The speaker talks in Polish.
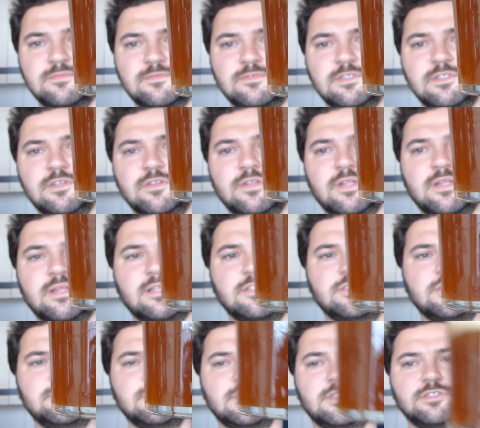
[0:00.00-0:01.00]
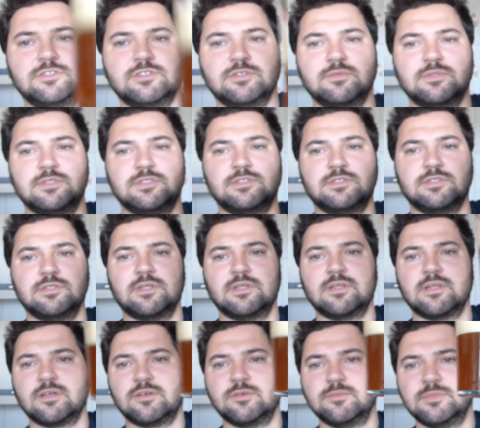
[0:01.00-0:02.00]
wygląda na ciemniejszą jeszcze, na
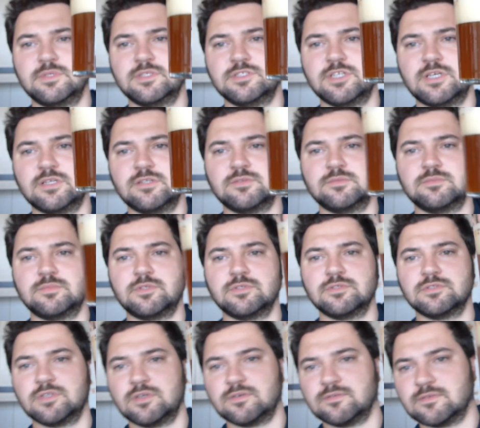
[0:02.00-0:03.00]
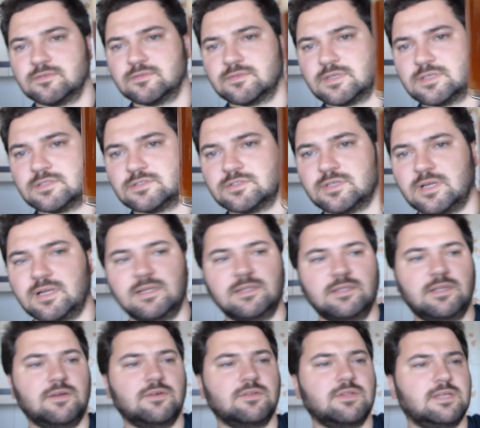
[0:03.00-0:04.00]
taką miedzianą, brązową wręcz, ale
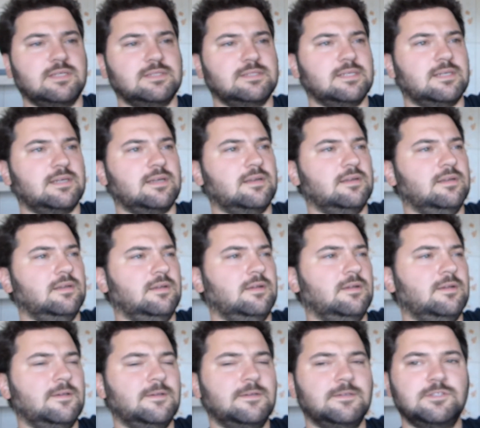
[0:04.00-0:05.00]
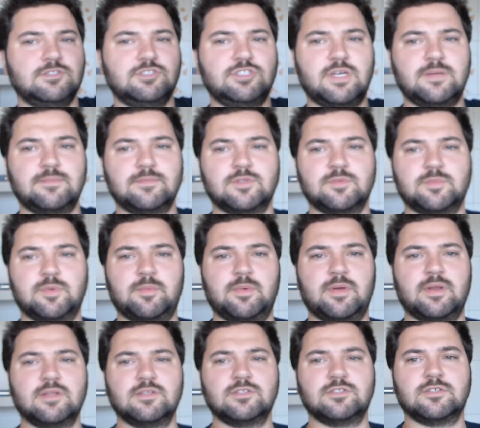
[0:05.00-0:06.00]
nie, ona jest taka
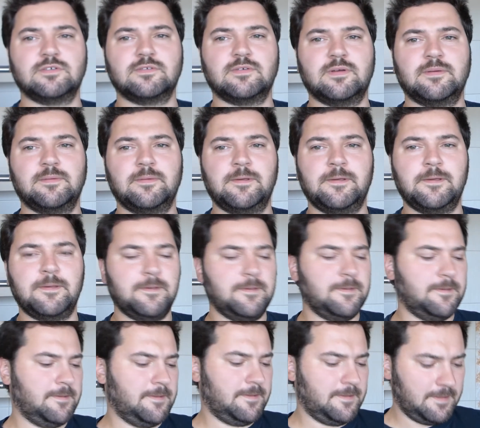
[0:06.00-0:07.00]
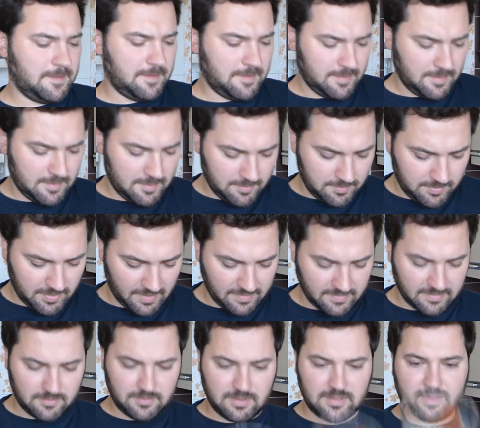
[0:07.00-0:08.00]
ciemno-pomarańczowa.
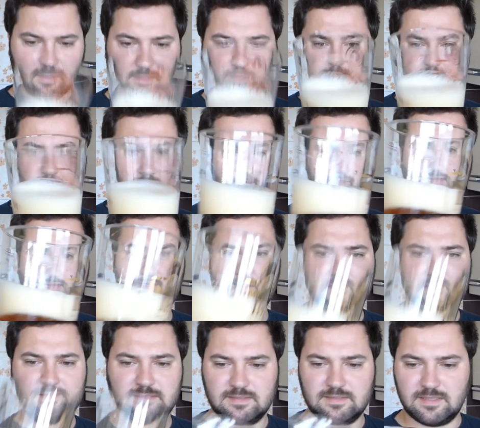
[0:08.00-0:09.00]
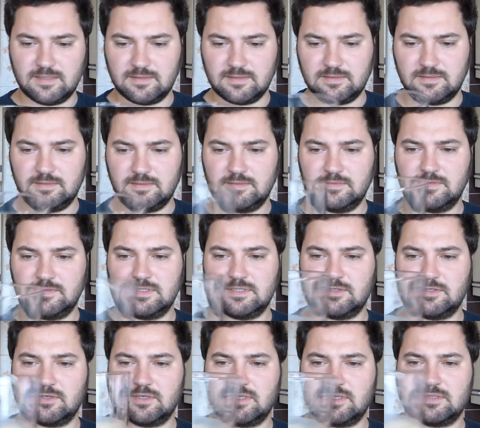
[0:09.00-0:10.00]
Piana ładna, gęsta,
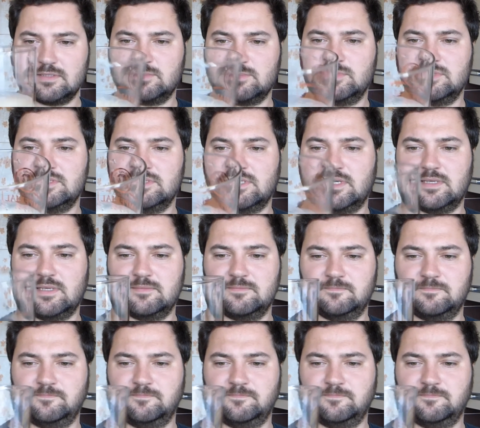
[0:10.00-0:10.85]
wysoka, zbita.